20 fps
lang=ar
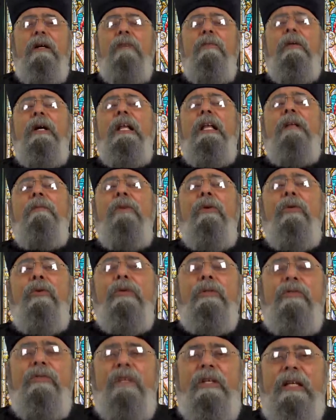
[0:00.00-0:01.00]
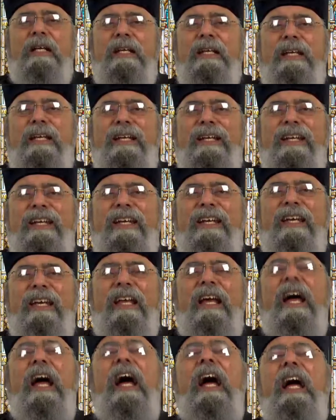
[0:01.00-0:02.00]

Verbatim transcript: أمال اللي موجود في الإنجيل إيه؟